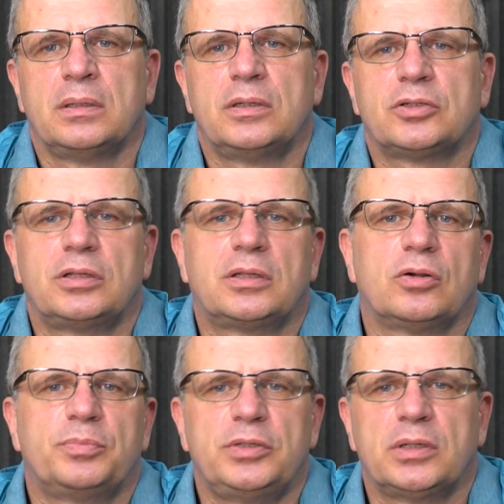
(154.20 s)
jeżeli ta
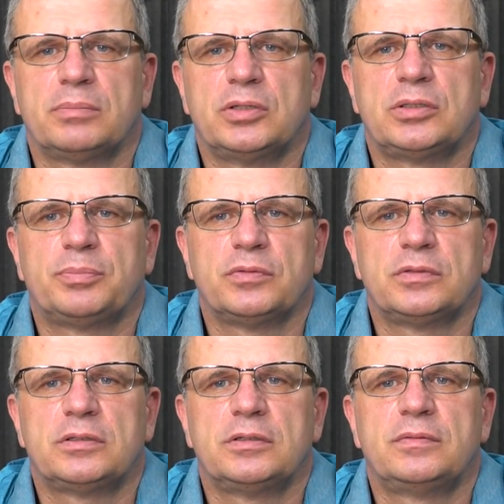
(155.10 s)
opinia będzie
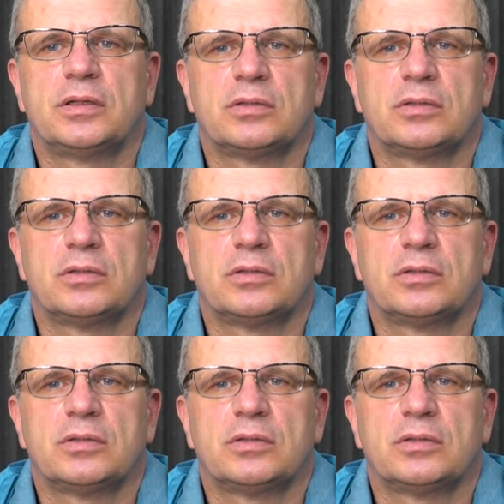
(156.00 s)
pozytywna,